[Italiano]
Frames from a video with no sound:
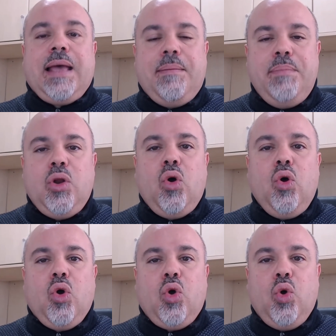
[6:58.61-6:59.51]

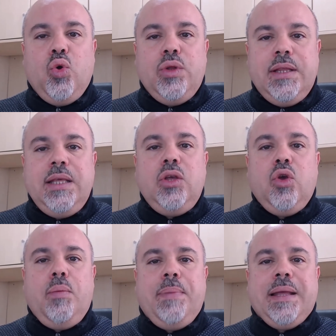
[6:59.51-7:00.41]
camminò con
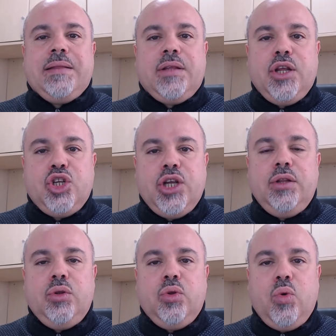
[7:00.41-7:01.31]
Dio per
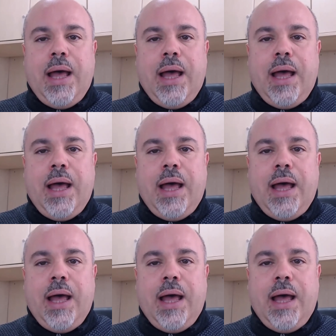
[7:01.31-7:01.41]
300